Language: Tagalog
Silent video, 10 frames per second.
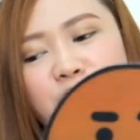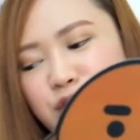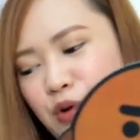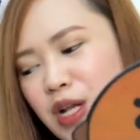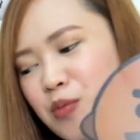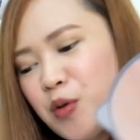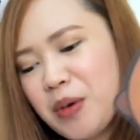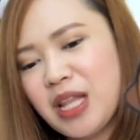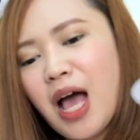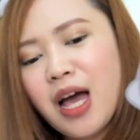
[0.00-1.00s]
So, alam mo yung
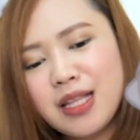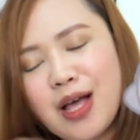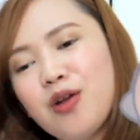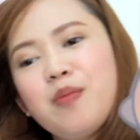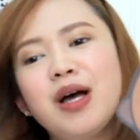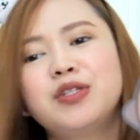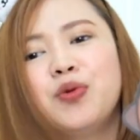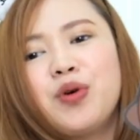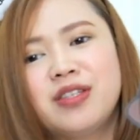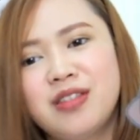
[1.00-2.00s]
pag nakakita ko ng mga
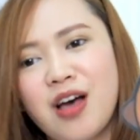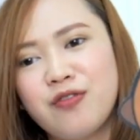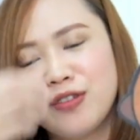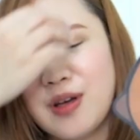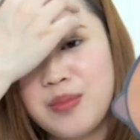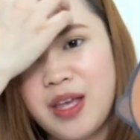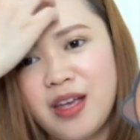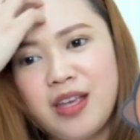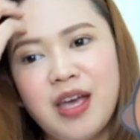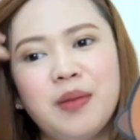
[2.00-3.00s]
shoopy stuff or something
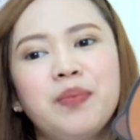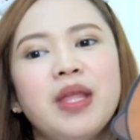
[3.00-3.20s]
ganyan,